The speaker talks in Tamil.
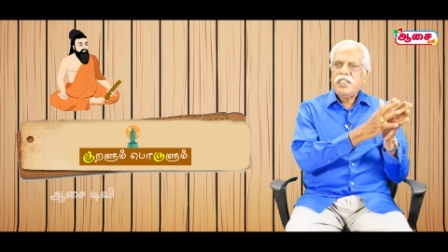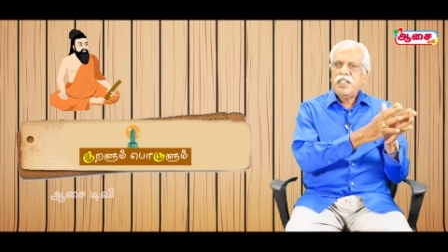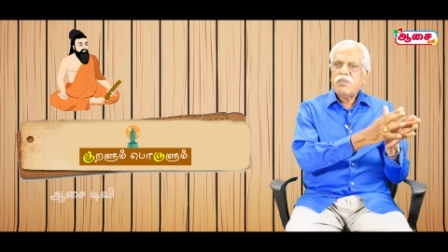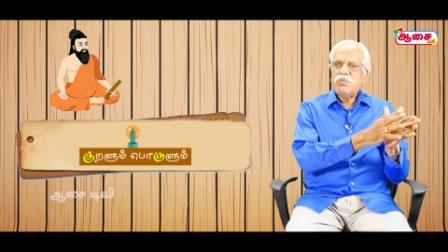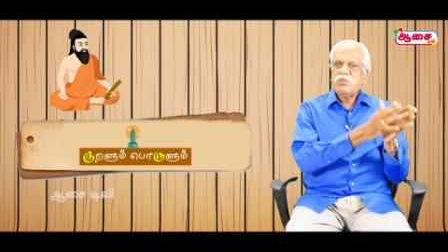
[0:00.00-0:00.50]

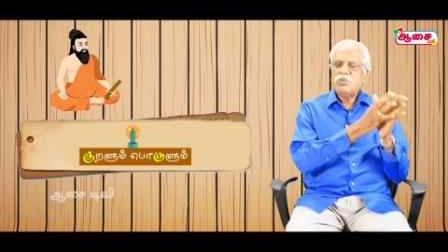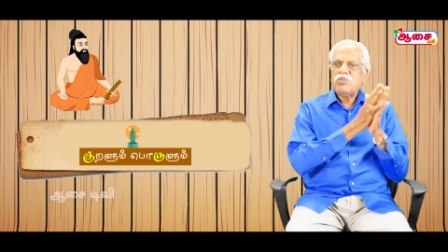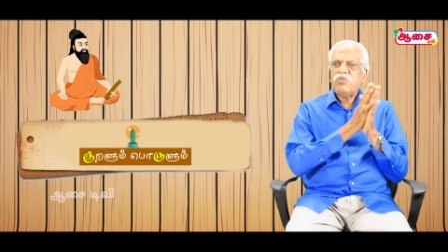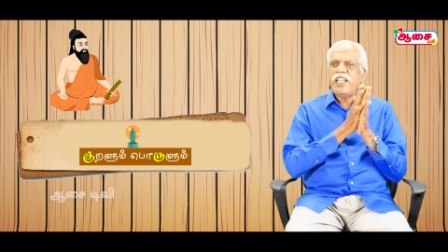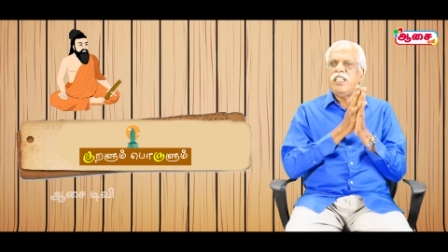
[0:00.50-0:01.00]
இடம்
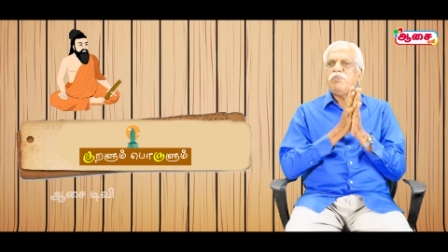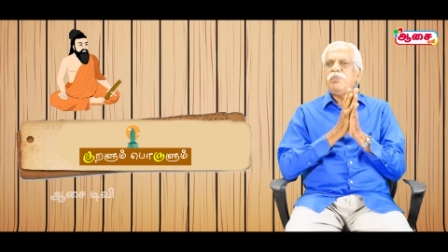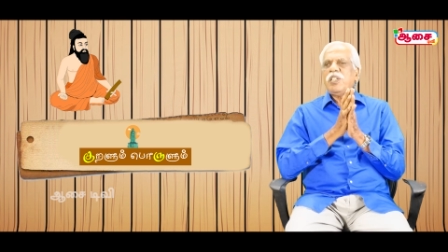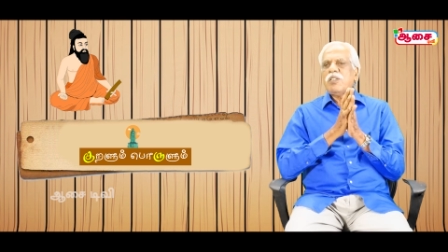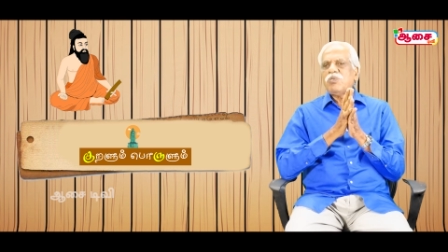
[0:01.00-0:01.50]

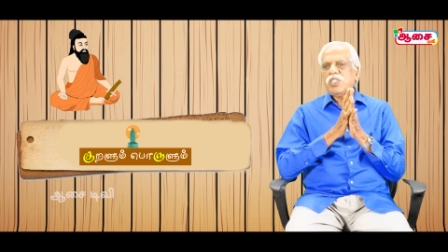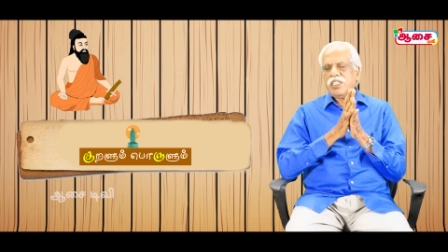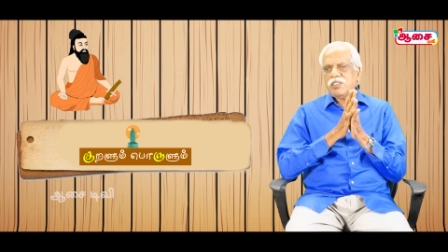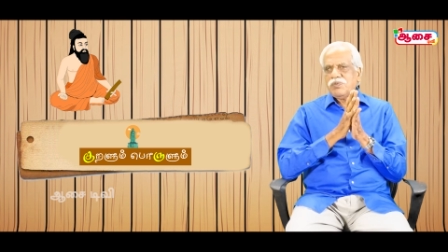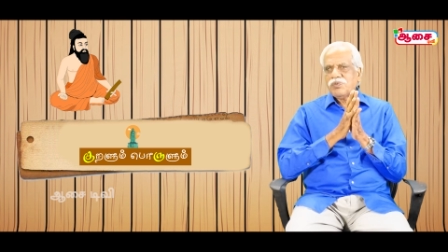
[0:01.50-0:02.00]

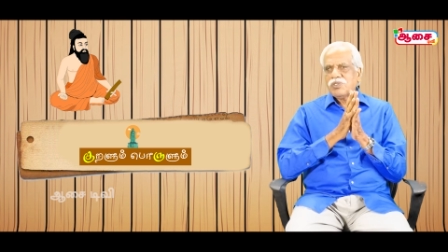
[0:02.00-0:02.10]
வைப்பிடம்ங்கிறார்